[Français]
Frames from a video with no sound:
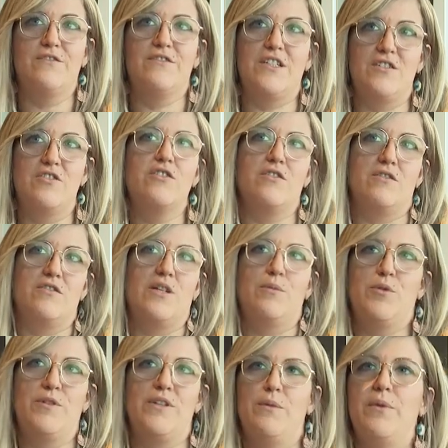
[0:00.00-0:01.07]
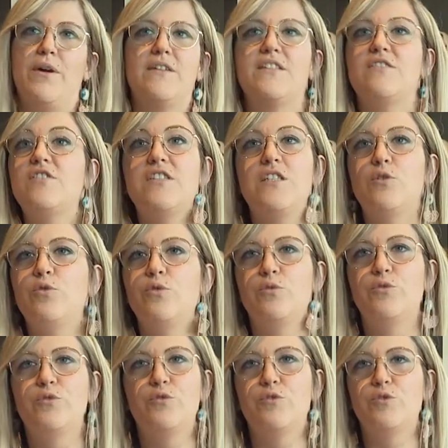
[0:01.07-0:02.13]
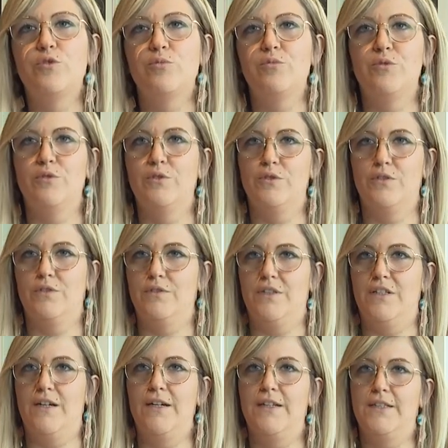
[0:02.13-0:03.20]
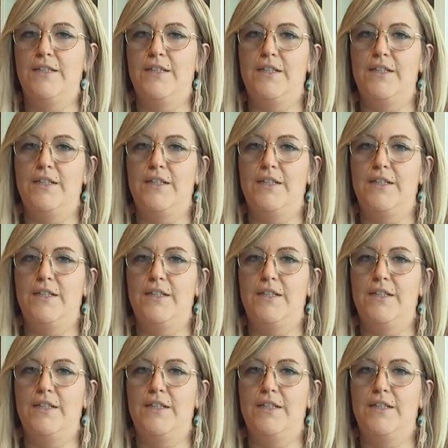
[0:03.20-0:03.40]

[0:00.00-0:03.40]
en fait, j'apprenais par des vidéos YouTube ou voilà.